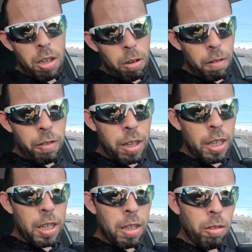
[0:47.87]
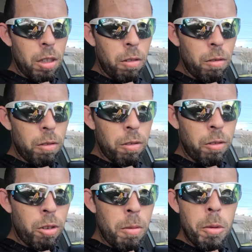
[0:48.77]
Como eu falei, né, eu não
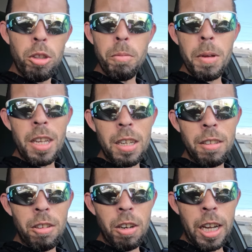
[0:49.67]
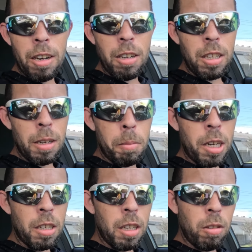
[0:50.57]
fui muito bem nesse horário ali na
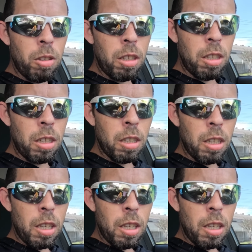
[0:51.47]
parte da noite